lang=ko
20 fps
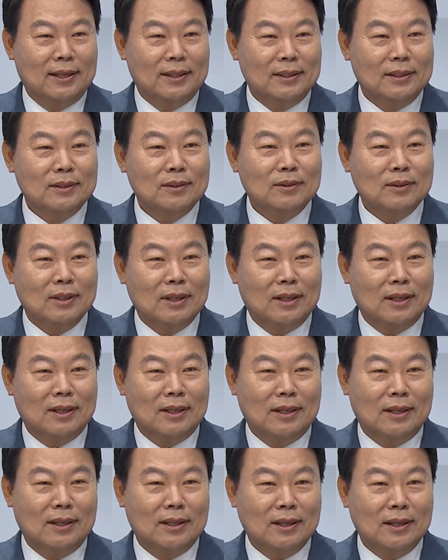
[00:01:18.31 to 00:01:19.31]

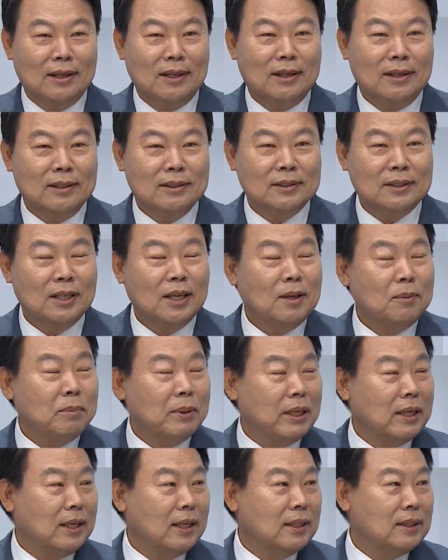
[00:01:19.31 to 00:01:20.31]
인허가가
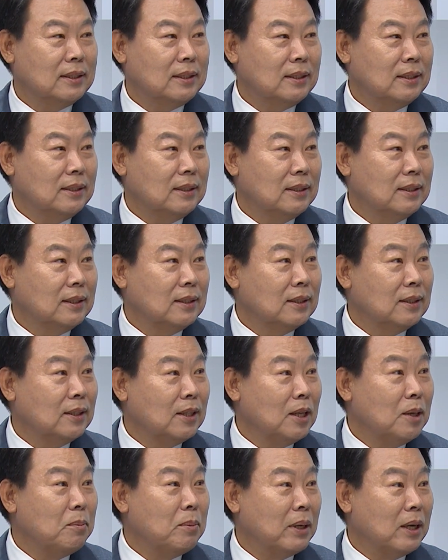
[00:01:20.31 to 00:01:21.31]
세배 내지
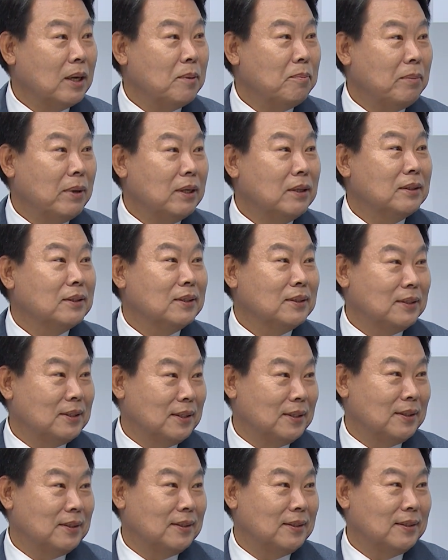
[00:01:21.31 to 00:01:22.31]
네배가
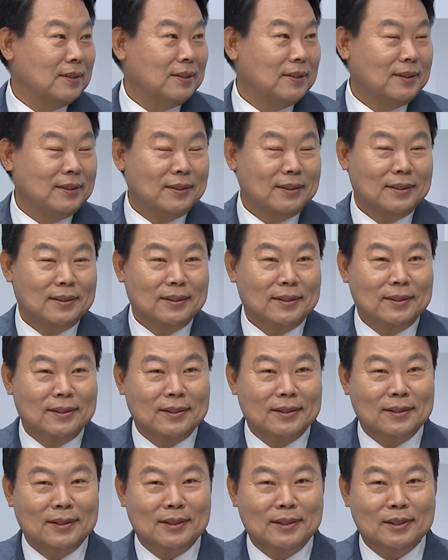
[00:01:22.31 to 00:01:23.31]
빨라졌어요. 오, 아,
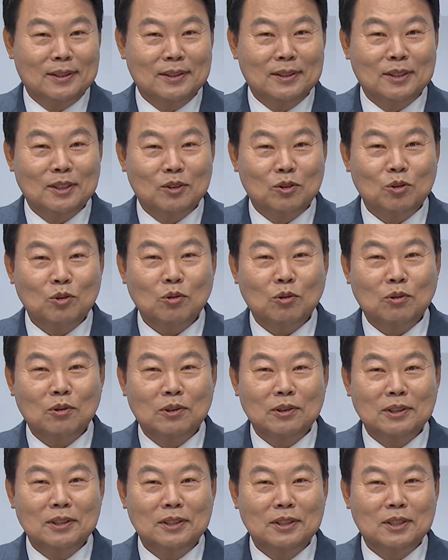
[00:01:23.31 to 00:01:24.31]
네. 그래서 이제
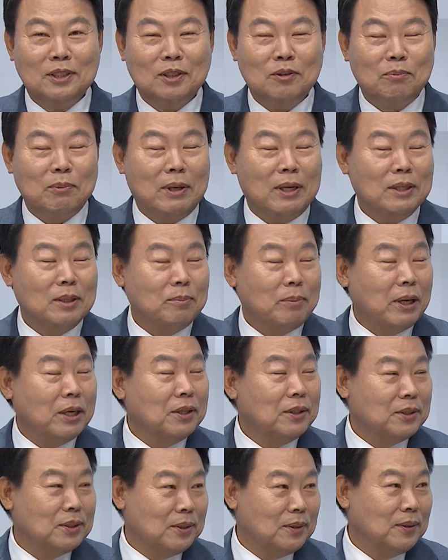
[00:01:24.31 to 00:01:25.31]
수도권 인식이 많이
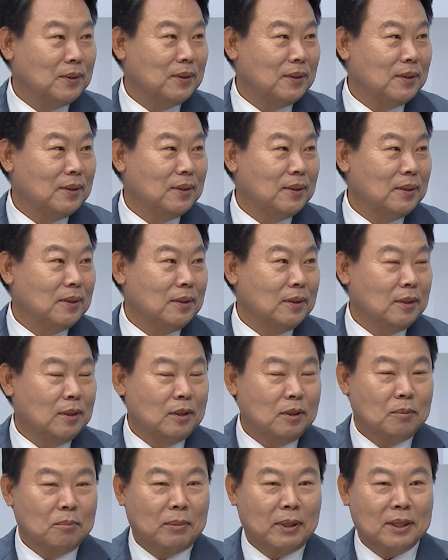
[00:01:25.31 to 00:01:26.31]
바뀌었죠. 네.
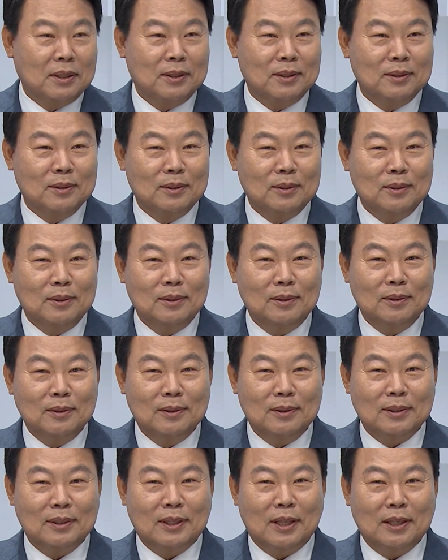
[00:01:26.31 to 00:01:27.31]
바뀌어서
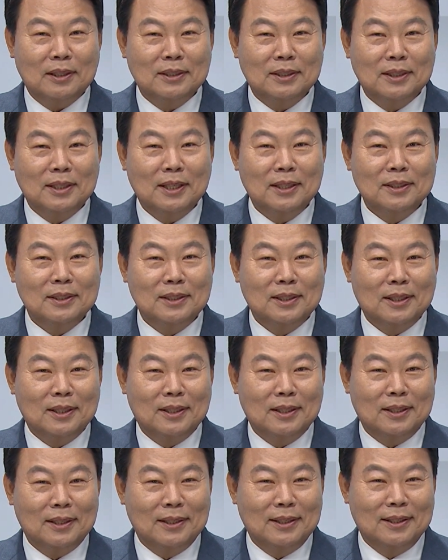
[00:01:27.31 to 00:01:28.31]
당진에
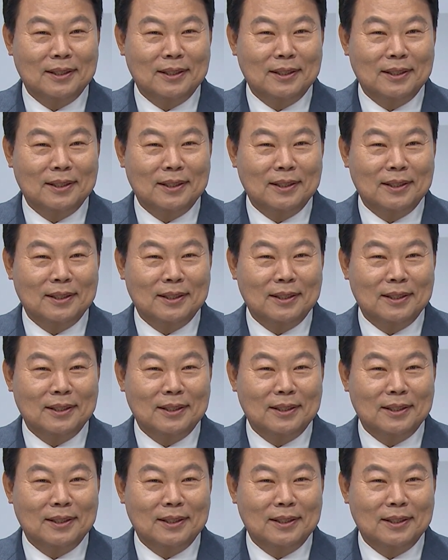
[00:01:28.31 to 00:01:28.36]
이제